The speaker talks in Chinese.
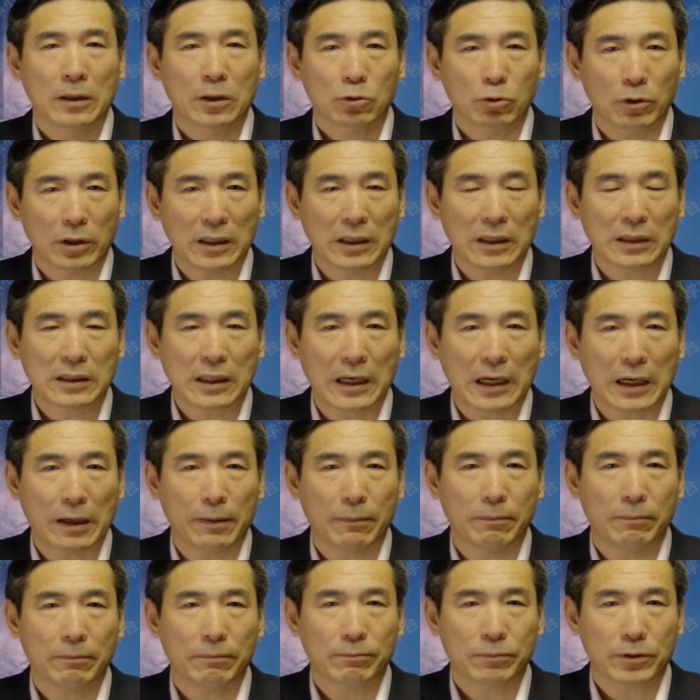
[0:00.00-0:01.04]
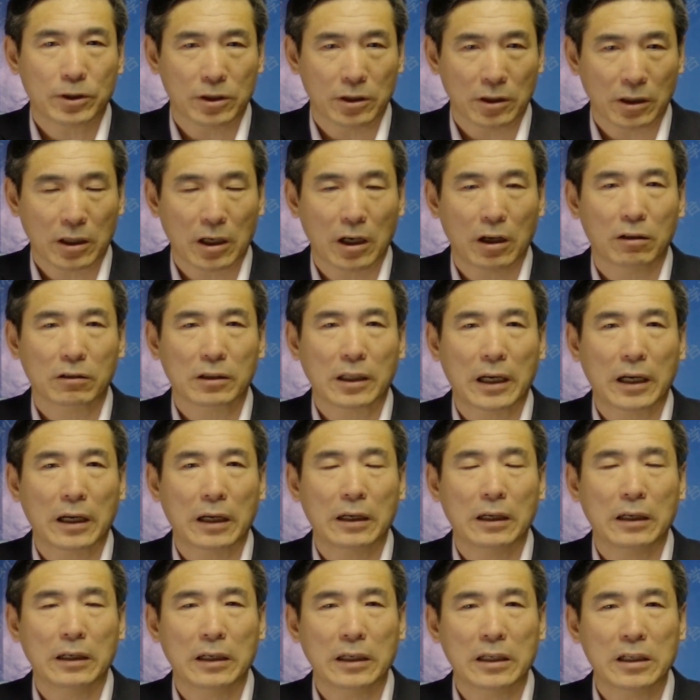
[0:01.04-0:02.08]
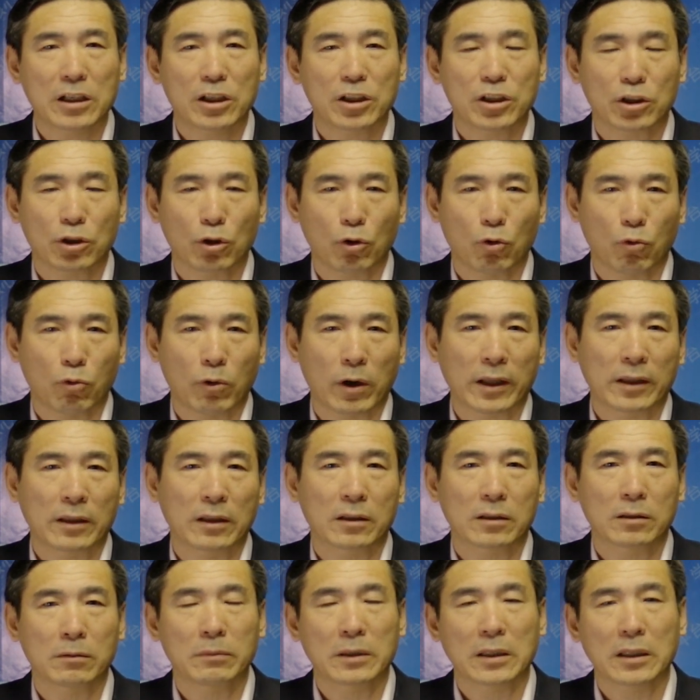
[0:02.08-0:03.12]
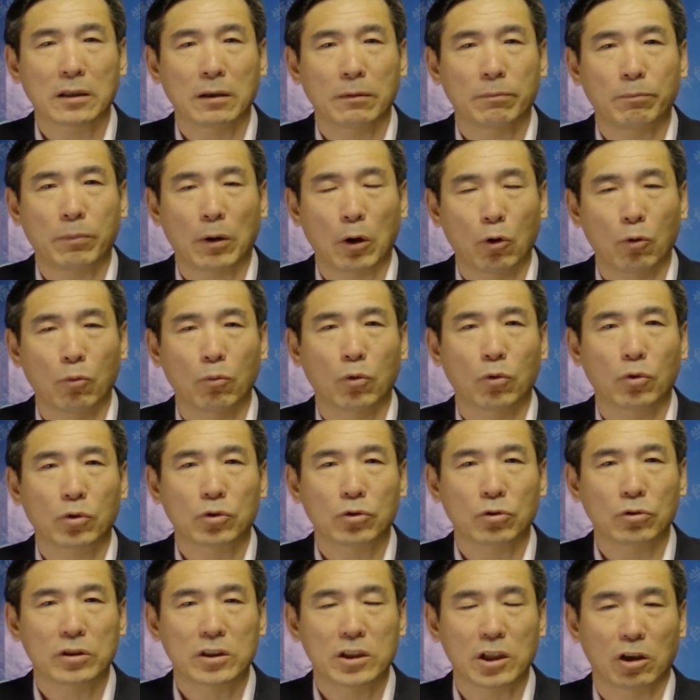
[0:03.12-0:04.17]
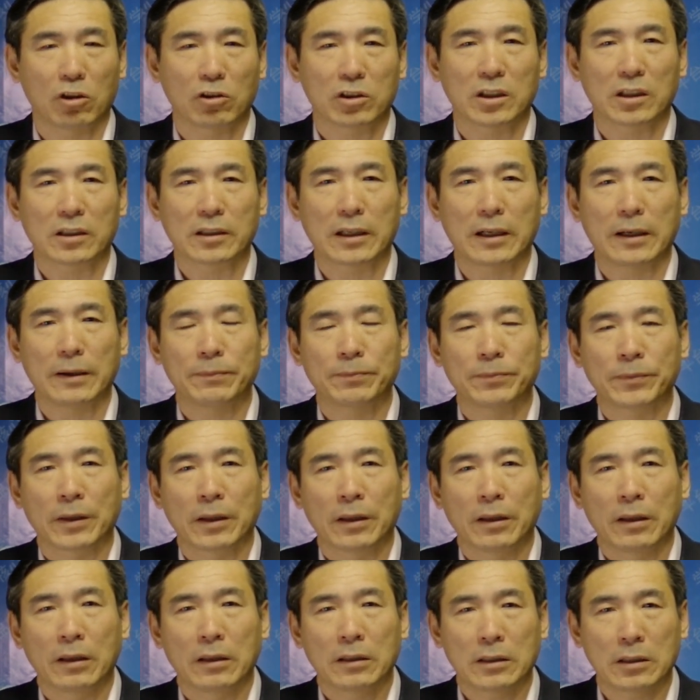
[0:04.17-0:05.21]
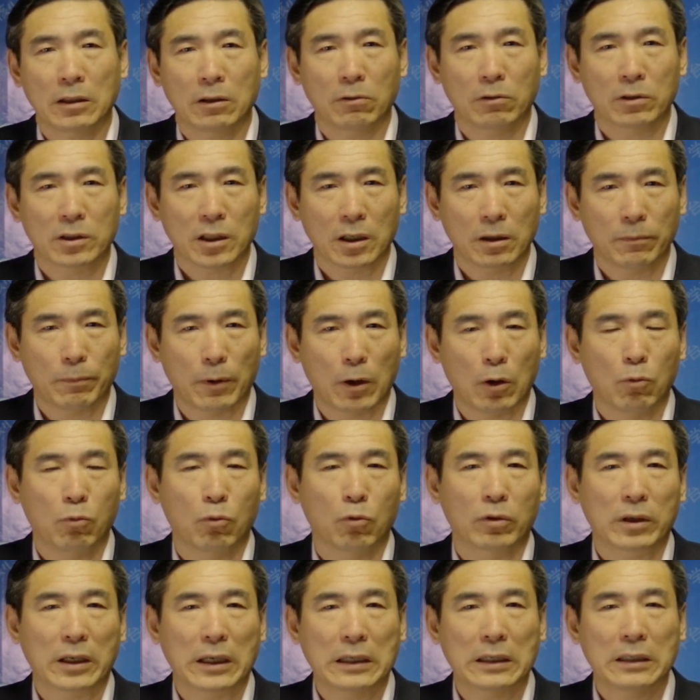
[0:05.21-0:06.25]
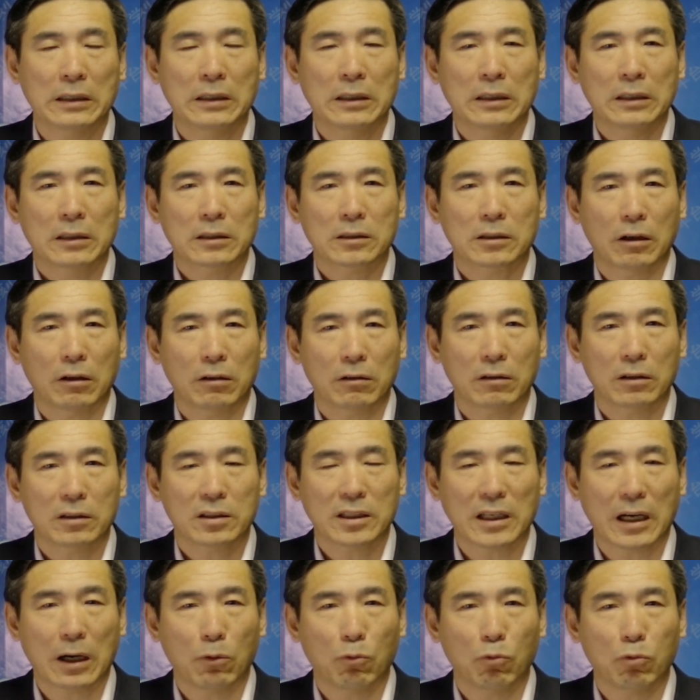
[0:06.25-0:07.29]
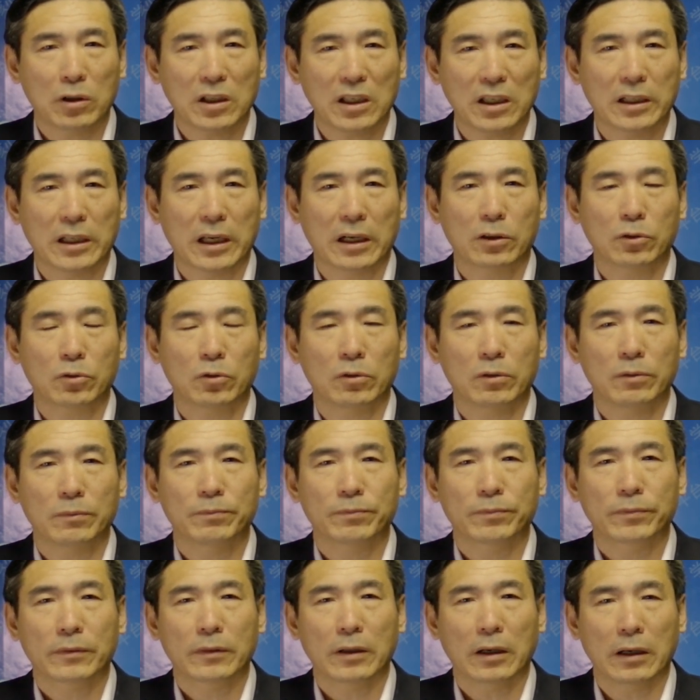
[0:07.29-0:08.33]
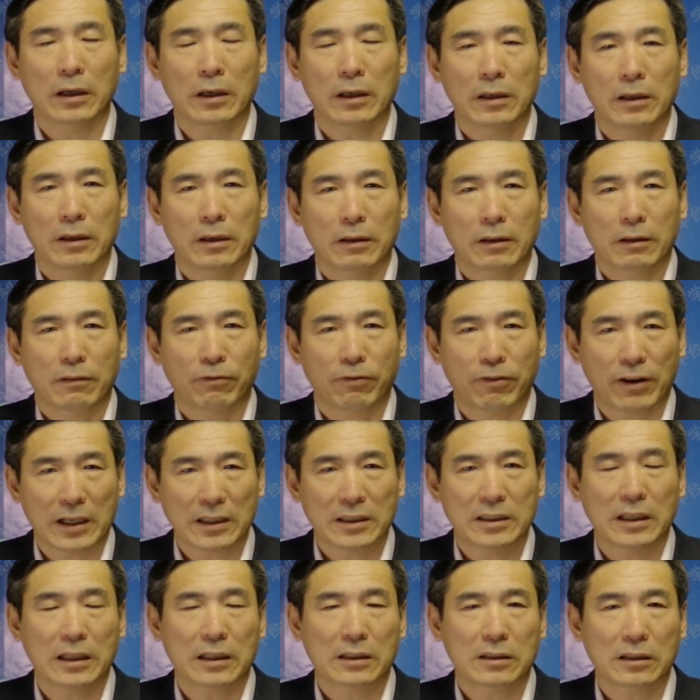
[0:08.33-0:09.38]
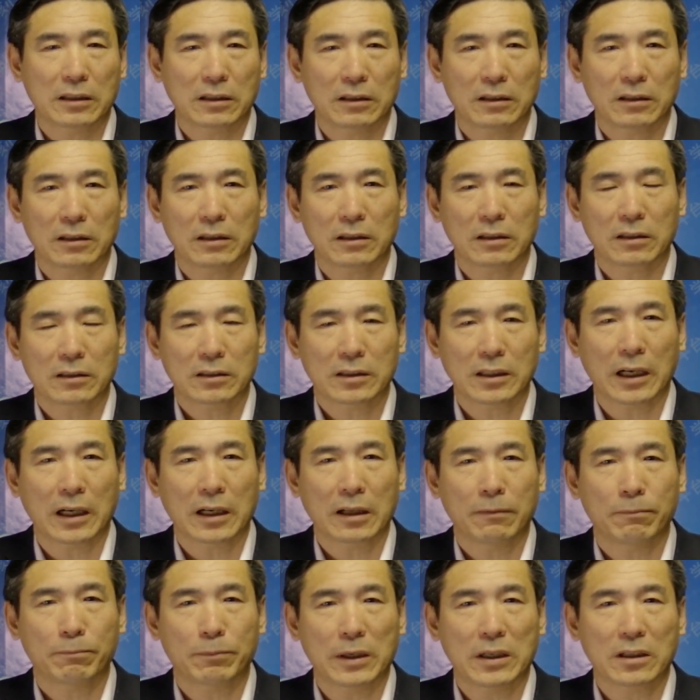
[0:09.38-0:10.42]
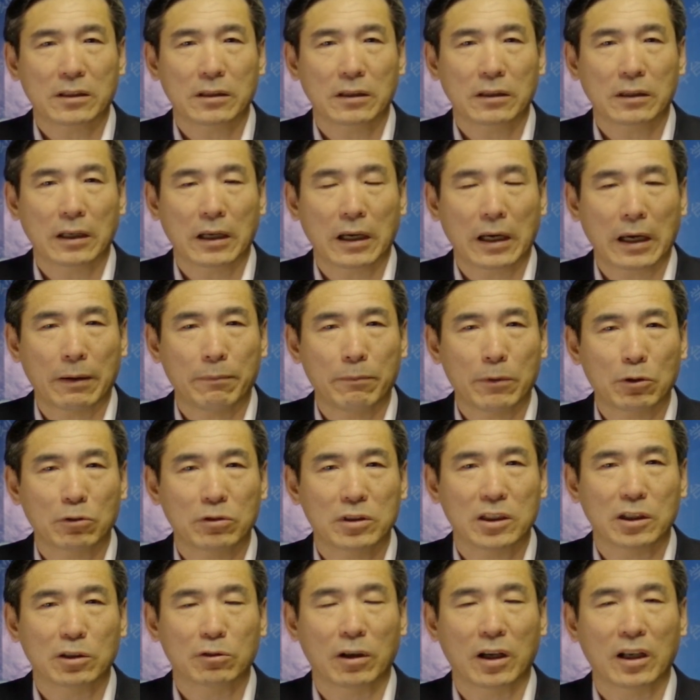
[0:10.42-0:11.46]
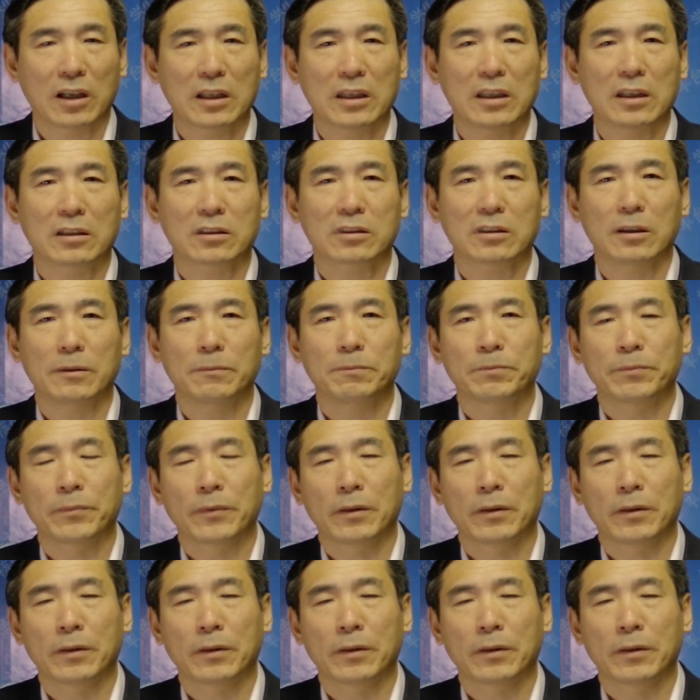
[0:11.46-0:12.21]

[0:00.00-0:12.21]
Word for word: 所以呢，他只靠他临时换的这么一个保姆去叫醒他，结果这个保姆呢，到了下午一点钟啊，发现这个斯大林本身呢还没有起床的意思。